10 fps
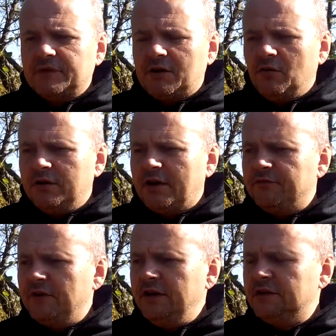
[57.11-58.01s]
такой
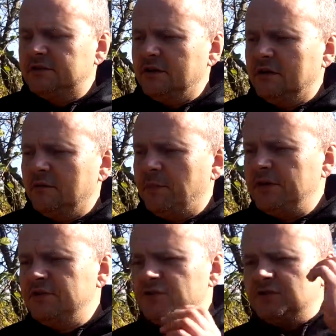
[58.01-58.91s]
конфликт э,
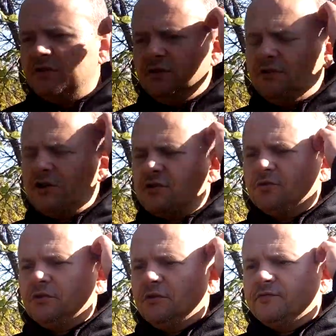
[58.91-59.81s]
политический, но даже
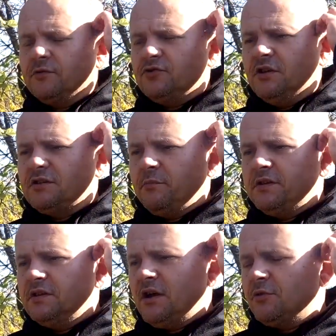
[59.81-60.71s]
вот он в случае
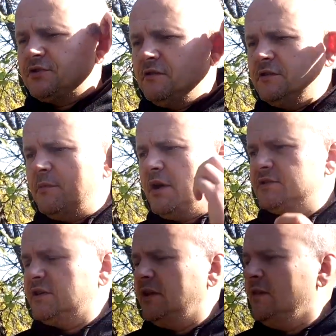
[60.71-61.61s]
событий на острове
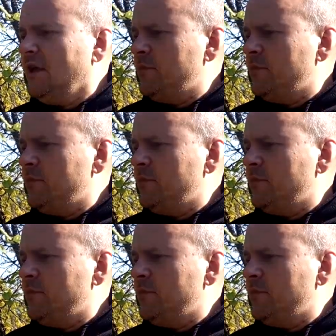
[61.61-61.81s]
Даманский